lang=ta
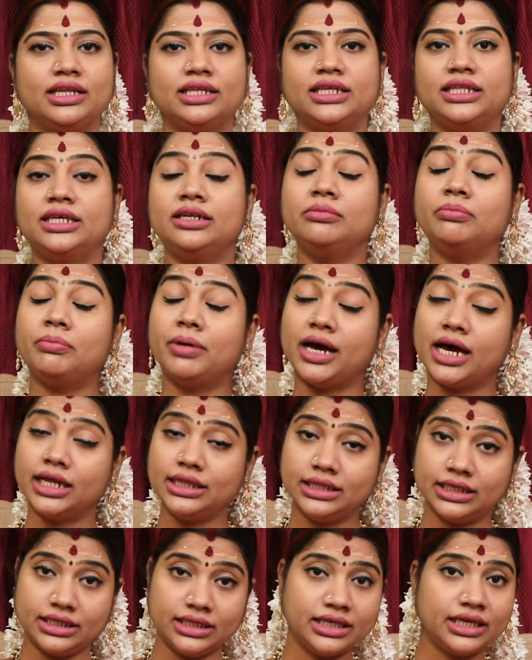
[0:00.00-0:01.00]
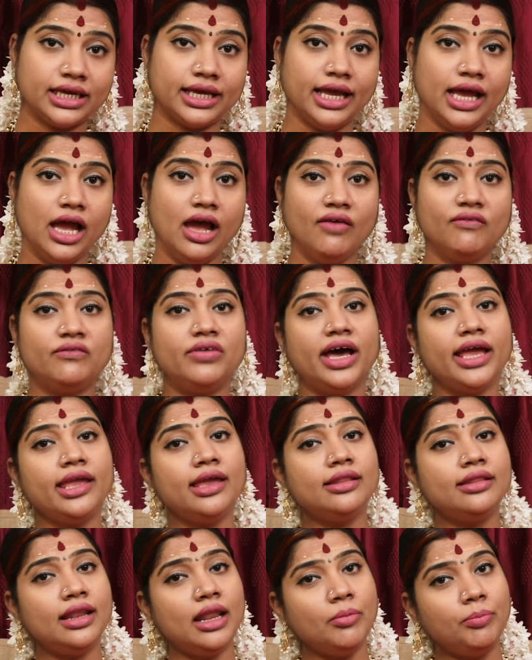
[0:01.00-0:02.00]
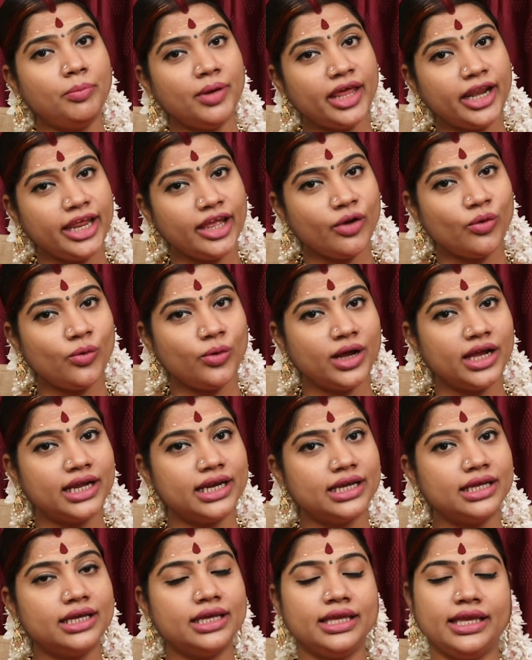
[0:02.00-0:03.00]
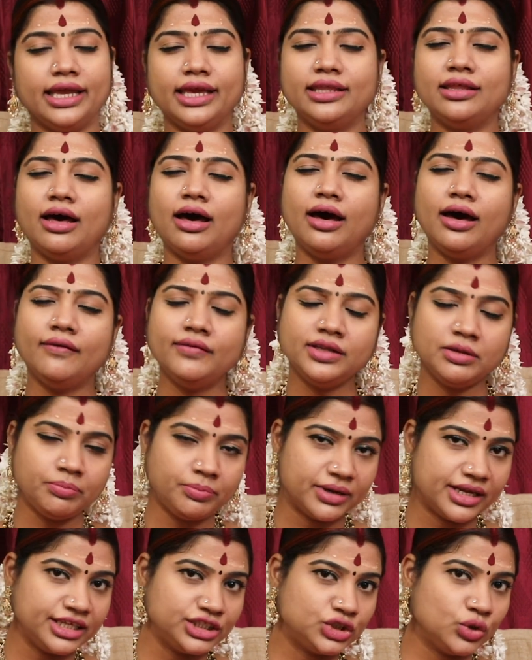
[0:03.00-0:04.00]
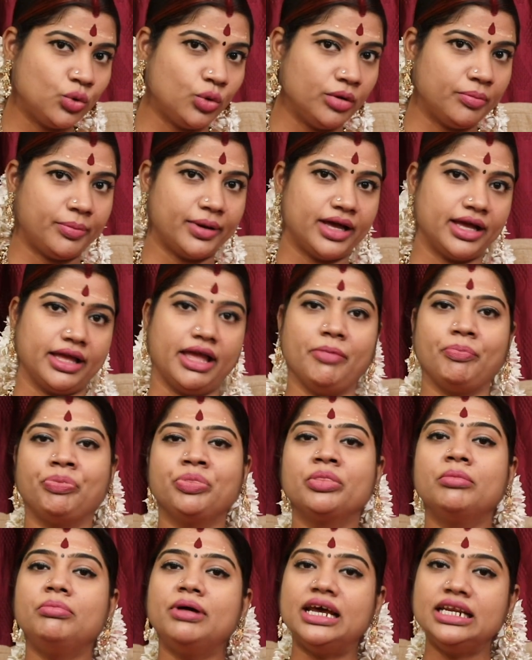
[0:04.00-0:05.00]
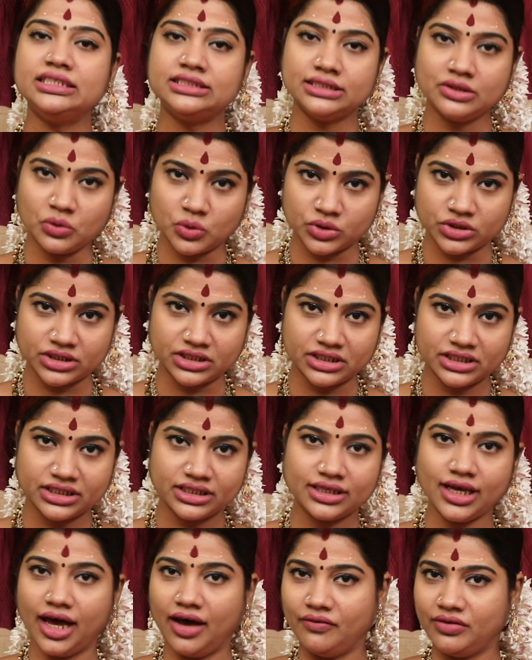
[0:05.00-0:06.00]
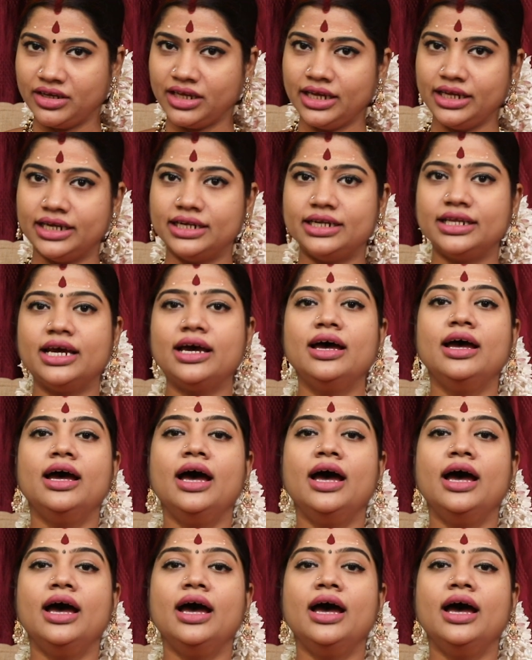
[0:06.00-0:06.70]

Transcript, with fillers: இருந்ததுன்னு பார்த்துட்டு வயதில் பெரியவங்களுக்கு ஏதாவது பரிசு கொடுப்பாங்க பரிசு கொடுத்துட்டு அவங்கக்கிட்ட